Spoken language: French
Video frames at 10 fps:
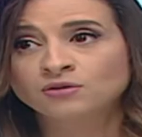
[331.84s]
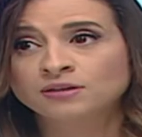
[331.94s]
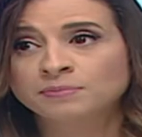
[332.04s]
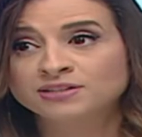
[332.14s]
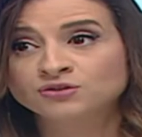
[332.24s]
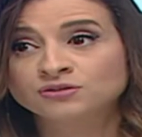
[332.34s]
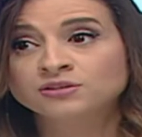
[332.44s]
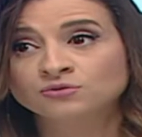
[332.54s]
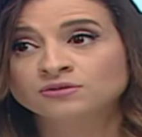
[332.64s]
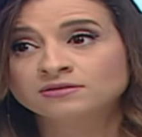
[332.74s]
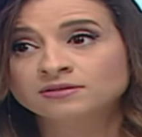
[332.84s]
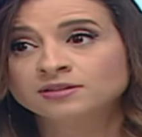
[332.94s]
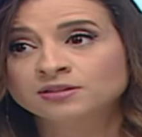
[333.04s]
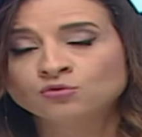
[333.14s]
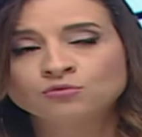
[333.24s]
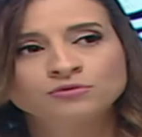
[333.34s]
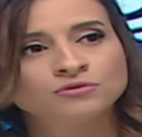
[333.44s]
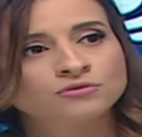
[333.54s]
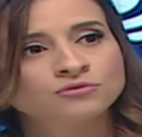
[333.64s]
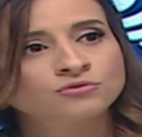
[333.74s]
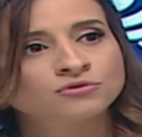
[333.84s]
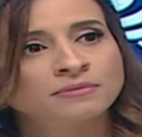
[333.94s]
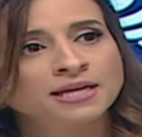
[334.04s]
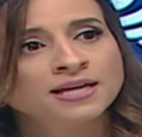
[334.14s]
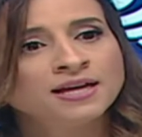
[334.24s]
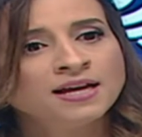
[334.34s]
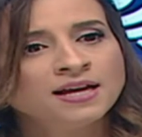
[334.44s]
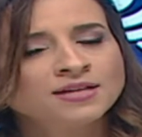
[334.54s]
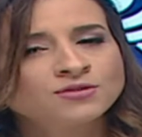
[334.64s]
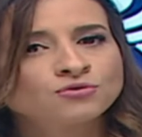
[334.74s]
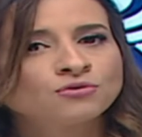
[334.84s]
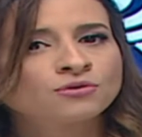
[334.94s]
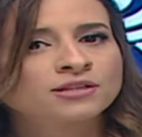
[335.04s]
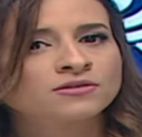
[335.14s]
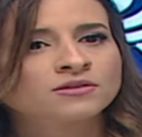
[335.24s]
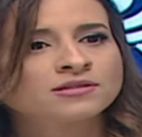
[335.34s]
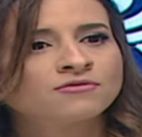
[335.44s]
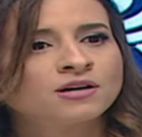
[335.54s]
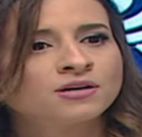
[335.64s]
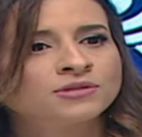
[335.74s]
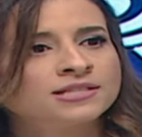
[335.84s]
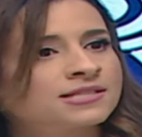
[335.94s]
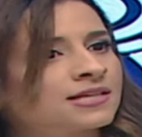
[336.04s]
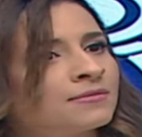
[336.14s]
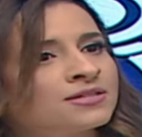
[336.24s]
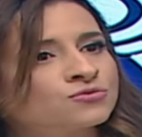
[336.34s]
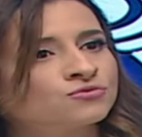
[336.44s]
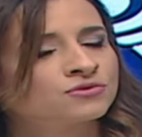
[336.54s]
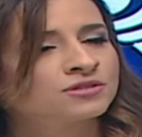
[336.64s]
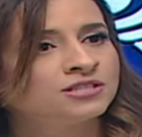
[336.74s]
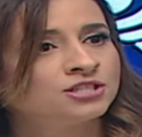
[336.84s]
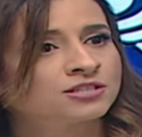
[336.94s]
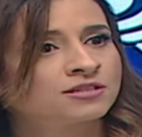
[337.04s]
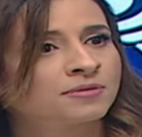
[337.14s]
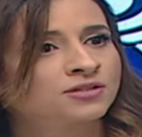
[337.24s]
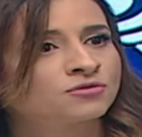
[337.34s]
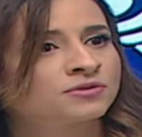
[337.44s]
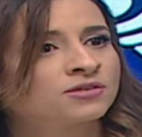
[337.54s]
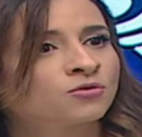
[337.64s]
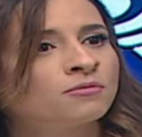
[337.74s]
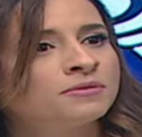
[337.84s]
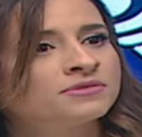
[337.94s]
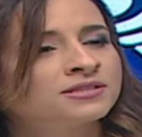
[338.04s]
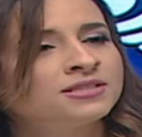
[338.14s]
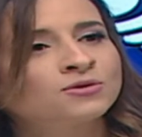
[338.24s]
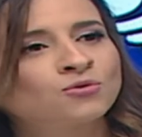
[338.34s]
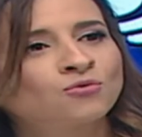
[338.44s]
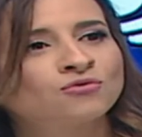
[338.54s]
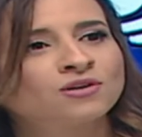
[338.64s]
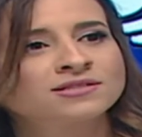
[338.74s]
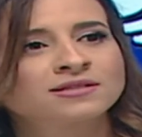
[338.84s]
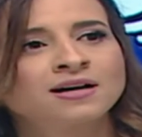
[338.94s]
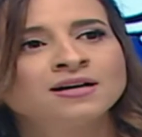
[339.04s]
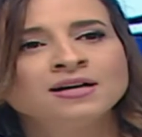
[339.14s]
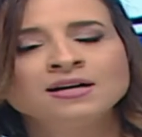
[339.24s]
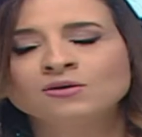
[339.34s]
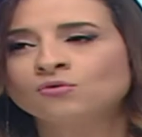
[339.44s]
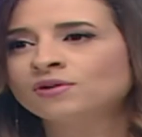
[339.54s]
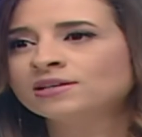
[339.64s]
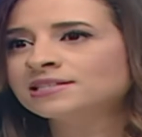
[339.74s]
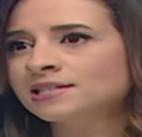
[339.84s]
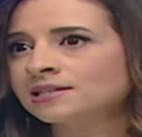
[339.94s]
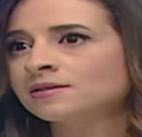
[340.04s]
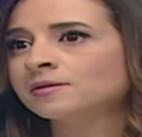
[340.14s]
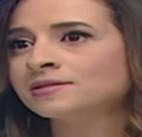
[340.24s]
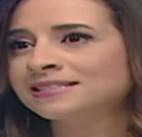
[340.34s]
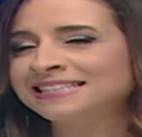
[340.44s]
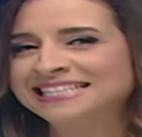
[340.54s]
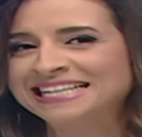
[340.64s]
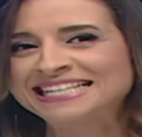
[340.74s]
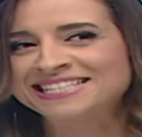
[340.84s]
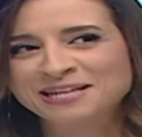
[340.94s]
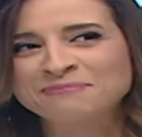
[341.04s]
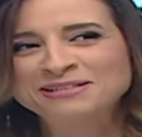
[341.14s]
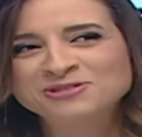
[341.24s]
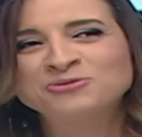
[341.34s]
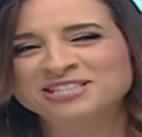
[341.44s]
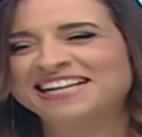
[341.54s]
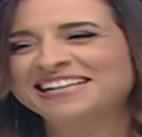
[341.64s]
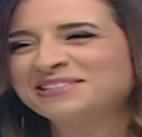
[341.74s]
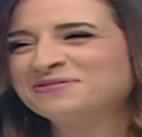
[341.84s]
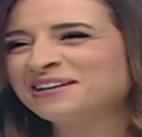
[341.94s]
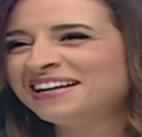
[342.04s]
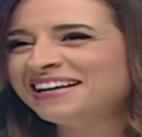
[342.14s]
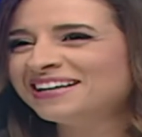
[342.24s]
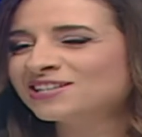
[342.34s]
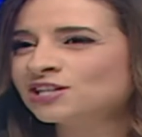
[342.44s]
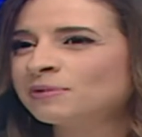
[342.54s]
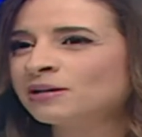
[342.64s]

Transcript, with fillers: à l'heure des personnes qui ont des, troubles euh, du sommeil. Est-ce qu'on a tendance à voir une exacerbation aussi chez ces personnes, peut-être au même titre qu'on voit ça, qu'on voit des, exacerbations, j'y arrive, chez les